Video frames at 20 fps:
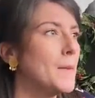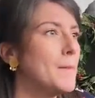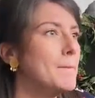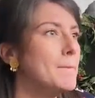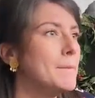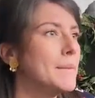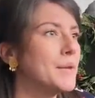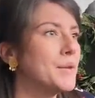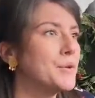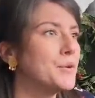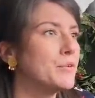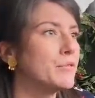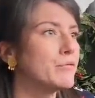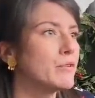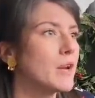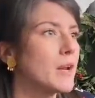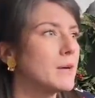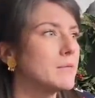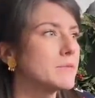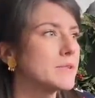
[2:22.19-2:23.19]
Mais euh,
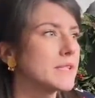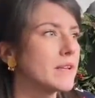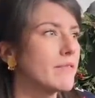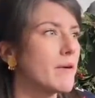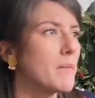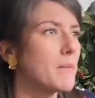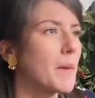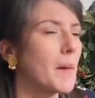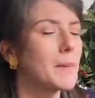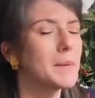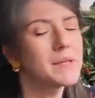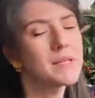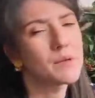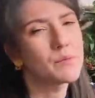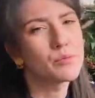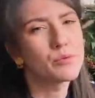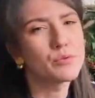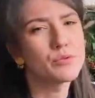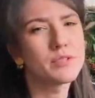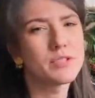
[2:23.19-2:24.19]
voilà, ça va me permettre
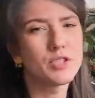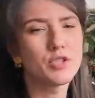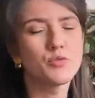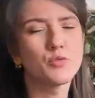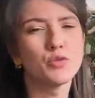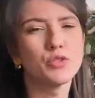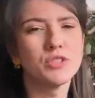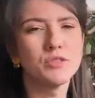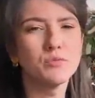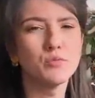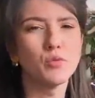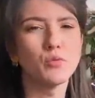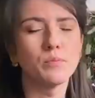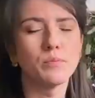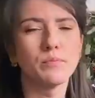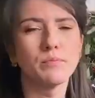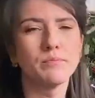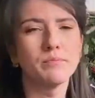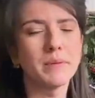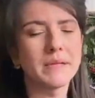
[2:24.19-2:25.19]
un peu aussi, je me dis, de me
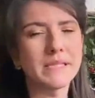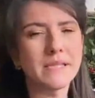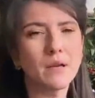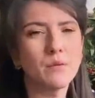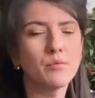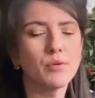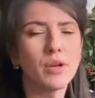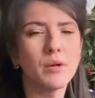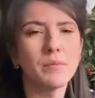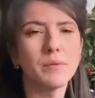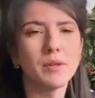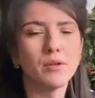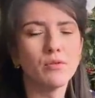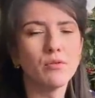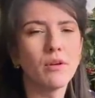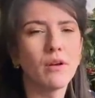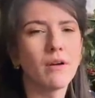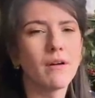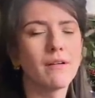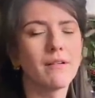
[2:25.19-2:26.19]
passer un peu la pilule